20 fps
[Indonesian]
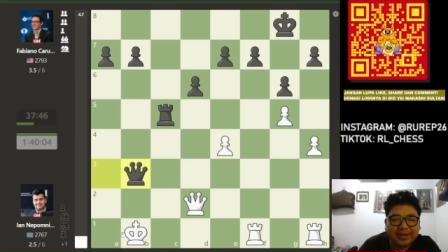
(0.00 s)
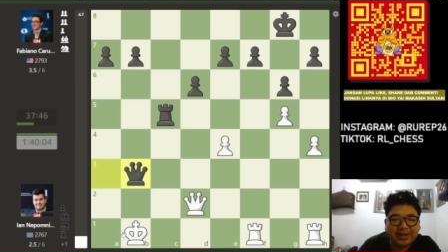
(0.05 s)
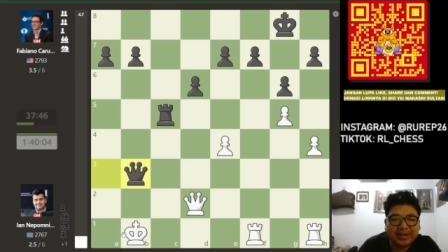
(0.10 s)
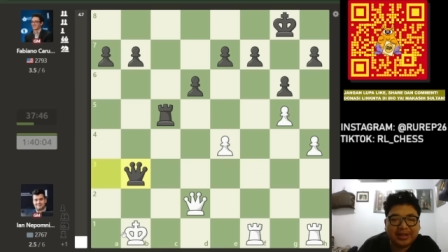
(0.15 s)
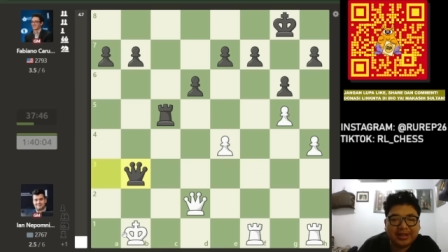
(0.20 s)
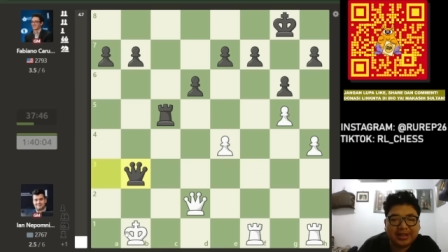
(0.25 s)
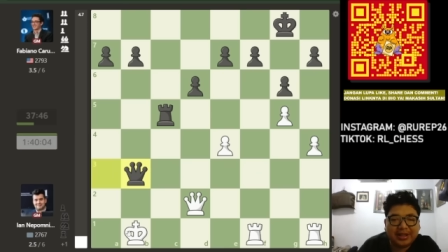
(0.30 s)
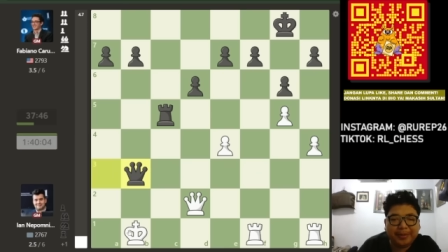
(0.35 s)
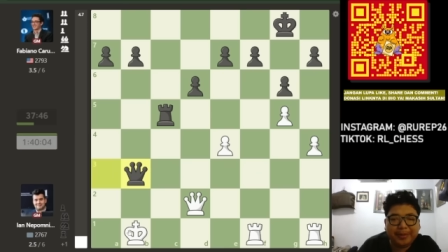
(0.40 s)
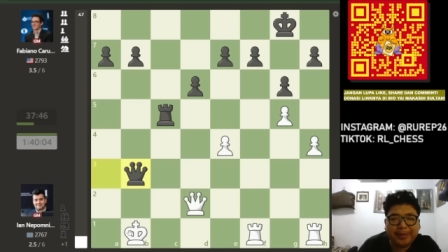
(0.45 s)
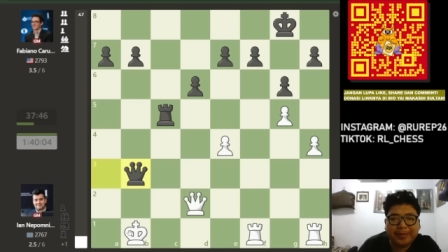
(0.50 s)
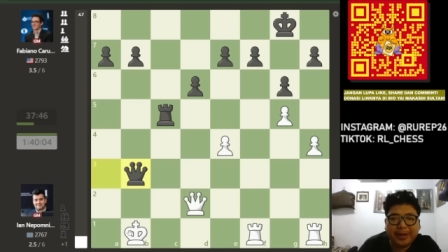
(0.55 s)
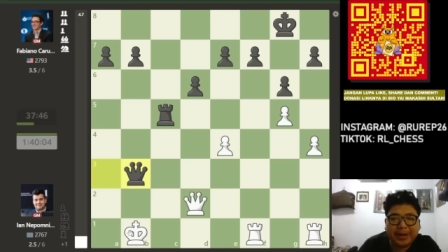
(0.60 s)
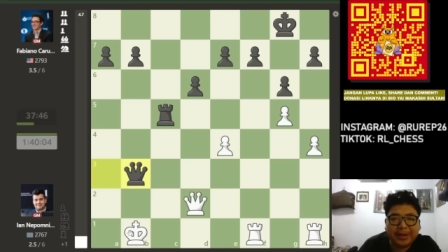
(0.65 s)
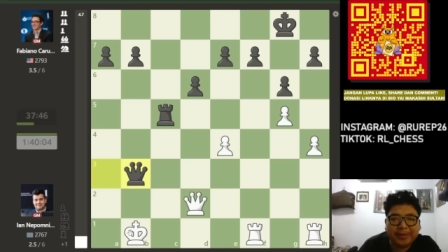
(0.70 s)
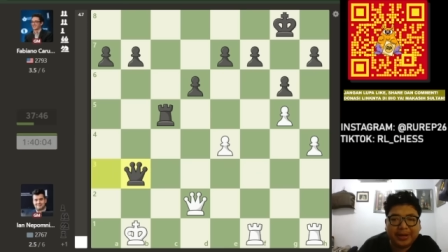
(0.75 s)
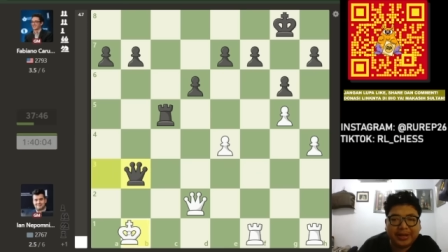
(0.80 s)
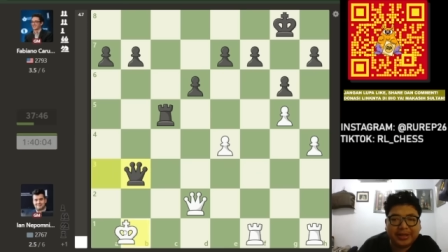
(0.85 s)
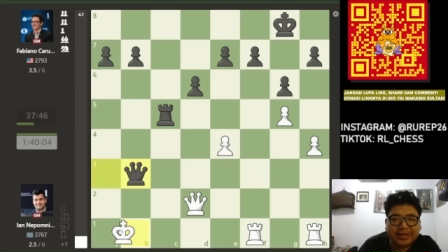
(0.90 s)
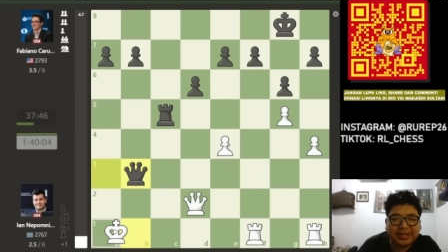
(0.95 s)
Tapi
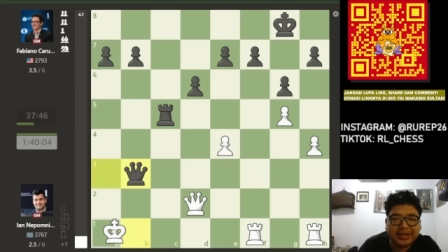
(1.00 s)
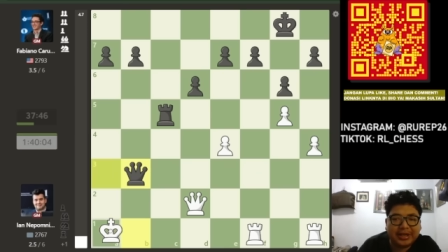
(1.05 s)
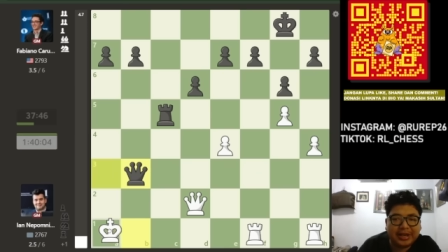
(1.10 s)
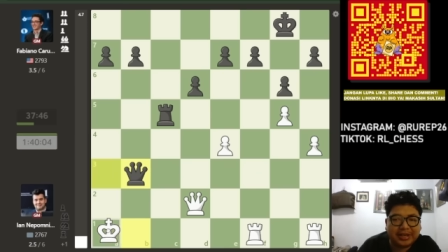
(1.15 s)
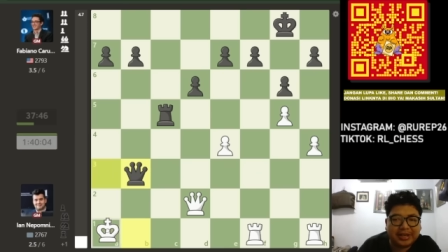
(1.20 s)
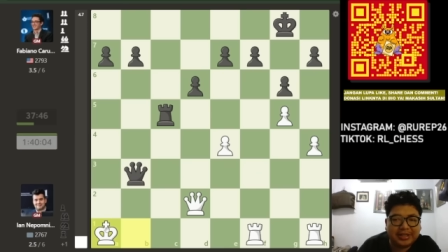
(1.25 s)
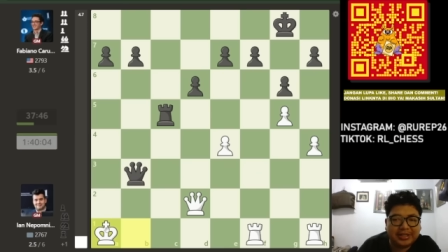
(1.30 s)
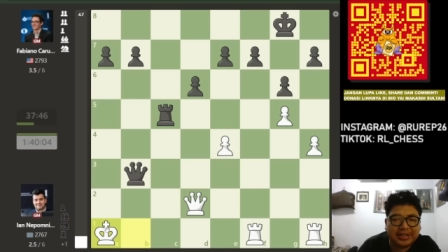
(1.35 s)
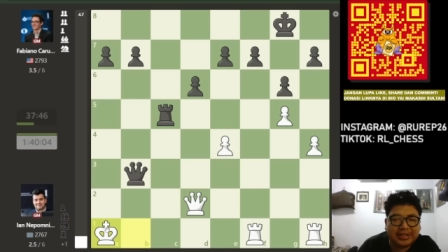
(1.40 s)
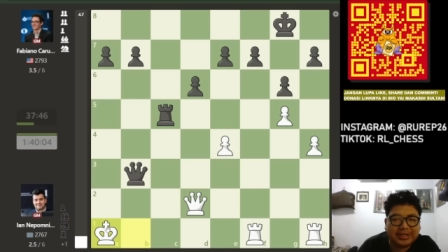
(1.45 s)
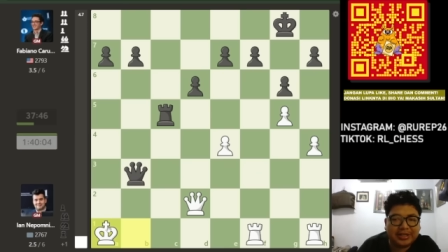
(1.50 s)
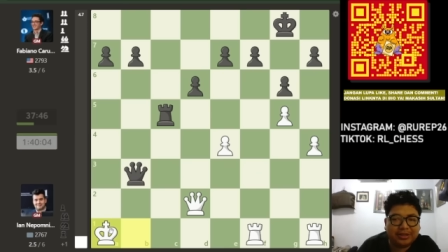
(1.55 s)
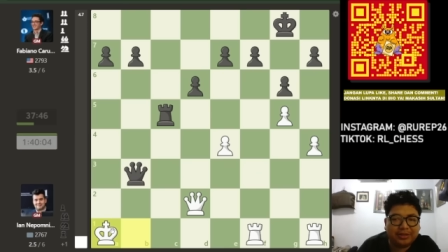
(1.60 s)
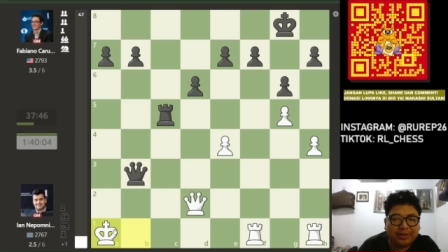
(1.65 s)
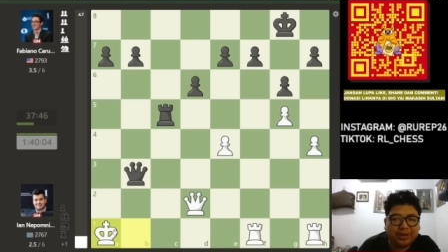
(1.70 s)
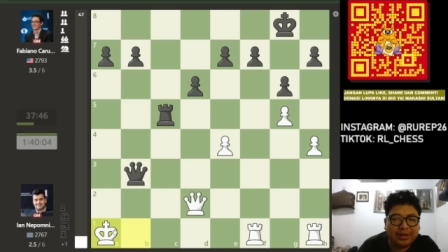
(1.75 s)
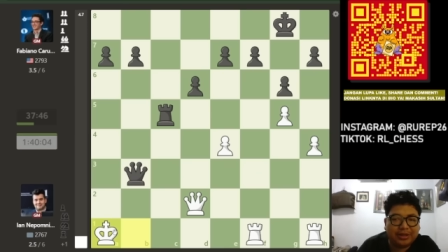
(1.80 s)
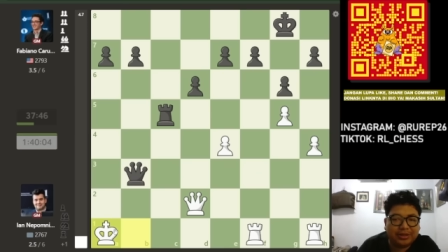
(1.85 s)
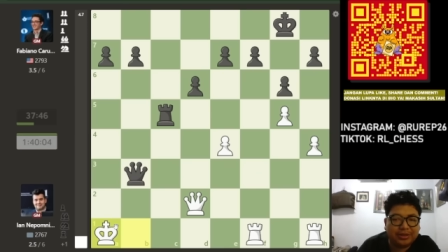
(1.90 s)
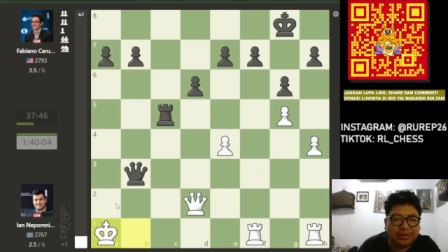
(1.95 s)
bagaimana jika raja A1
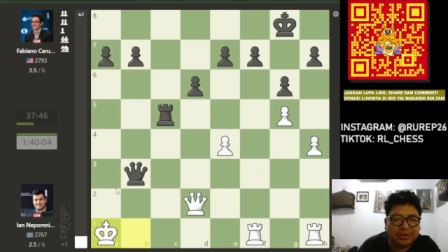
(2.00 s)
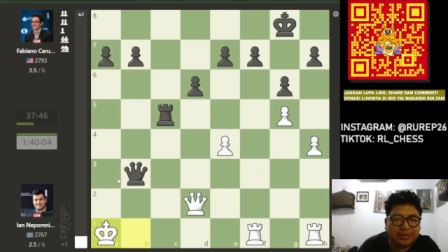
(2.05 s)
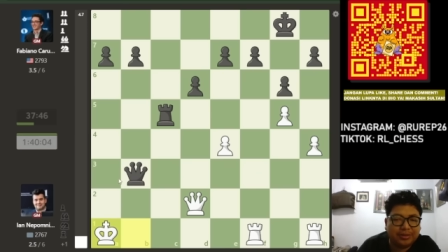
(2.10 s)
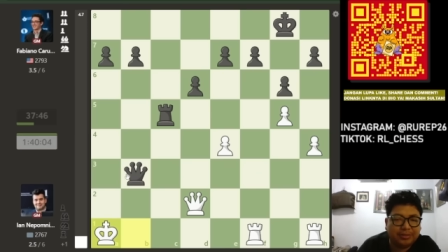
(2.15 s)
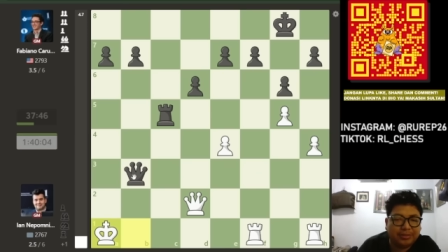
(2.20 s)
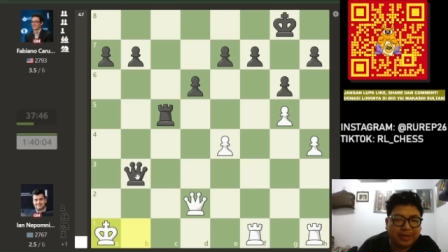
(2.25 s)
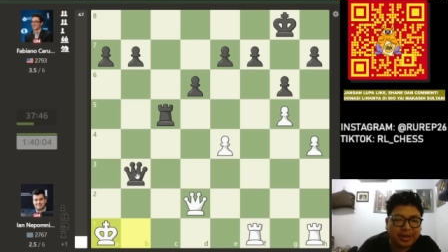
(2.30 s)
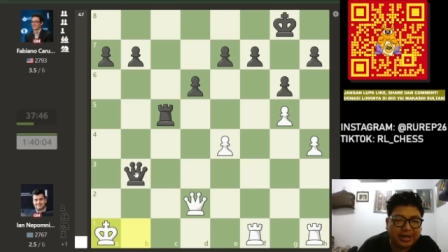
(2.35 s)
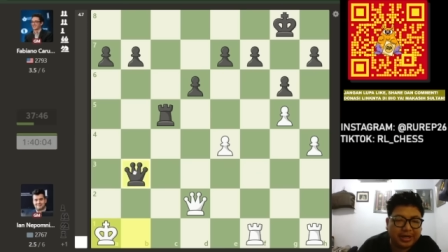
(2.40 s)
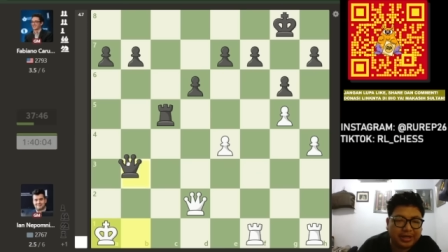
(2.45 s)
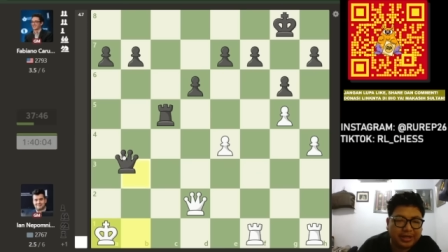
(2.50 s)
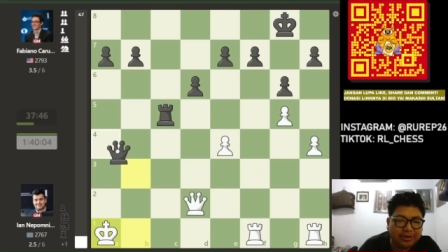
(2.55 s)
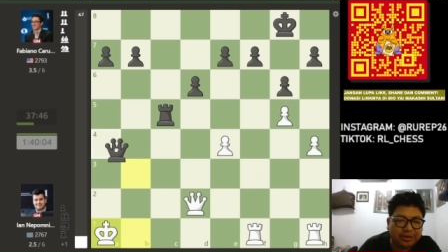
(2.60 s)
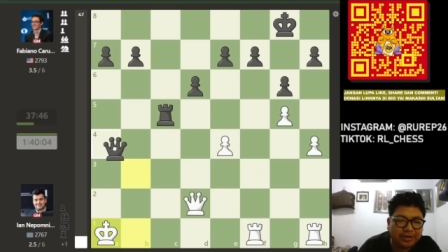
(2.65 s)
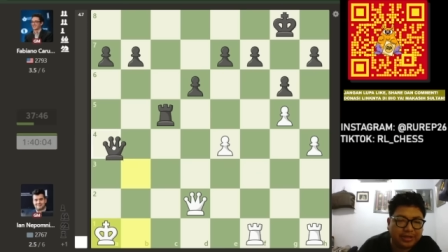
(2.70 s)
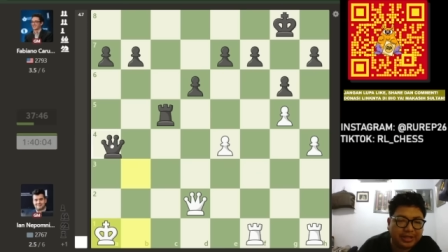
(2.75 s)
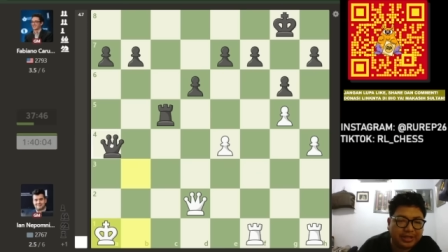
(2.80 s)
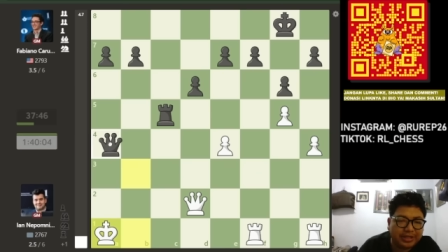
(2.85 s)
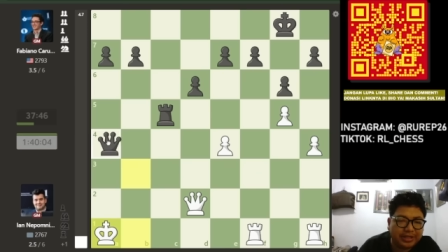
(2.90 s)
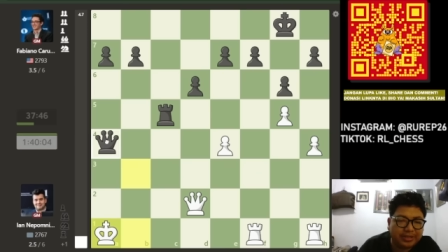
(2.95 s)
langsung? Maka
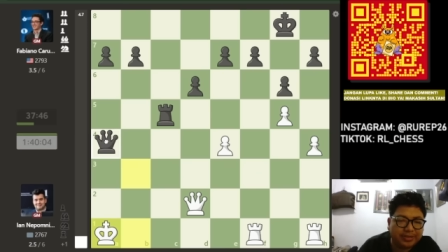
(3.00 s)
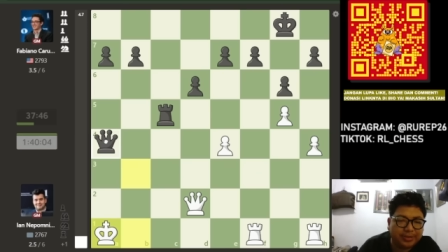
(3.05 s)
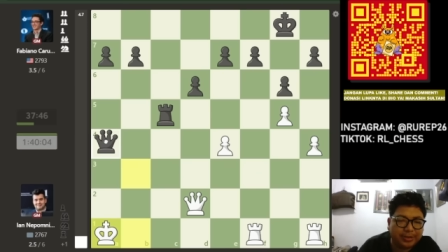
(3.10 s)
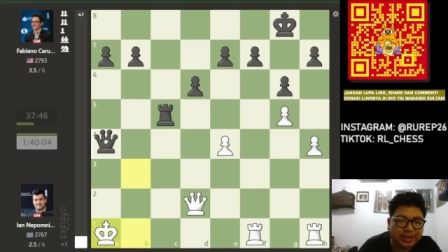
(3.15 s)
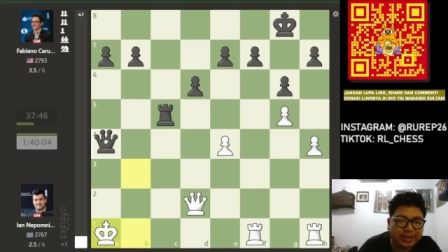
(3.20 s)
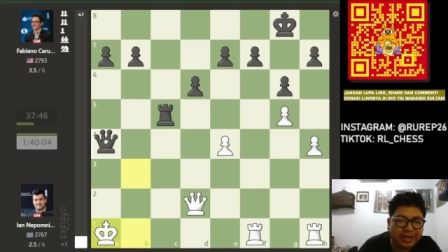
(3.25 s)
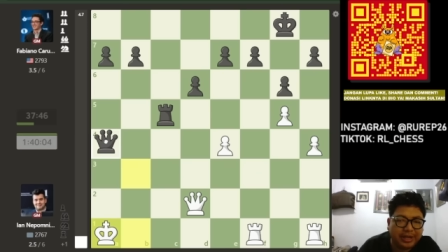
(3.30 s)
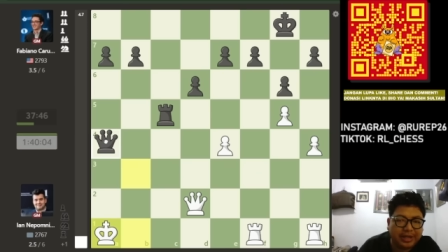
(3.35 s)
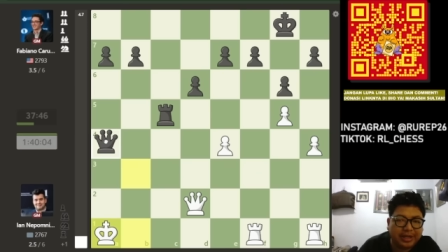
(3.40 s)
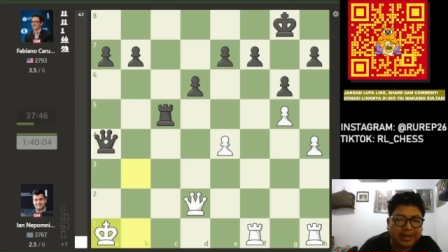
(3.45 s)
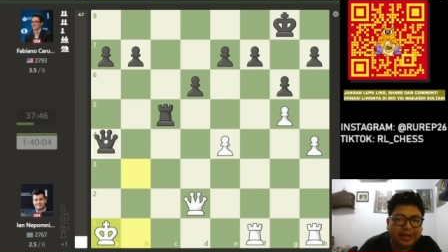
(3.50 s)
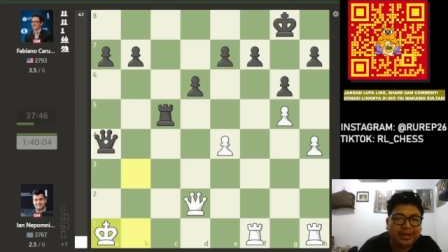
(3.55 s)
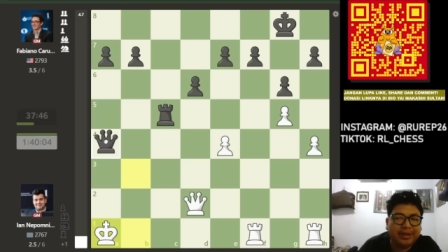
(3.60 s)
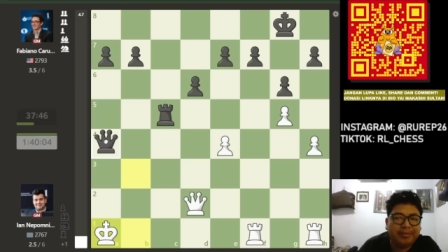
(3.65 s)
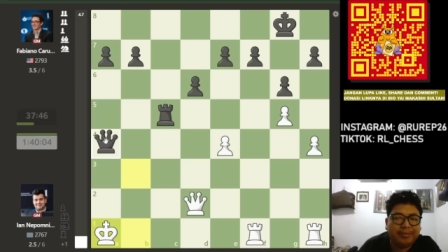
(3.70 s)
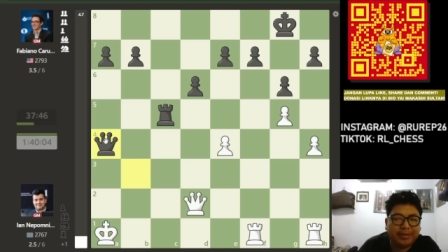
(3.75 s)
digoceknya seperti ini.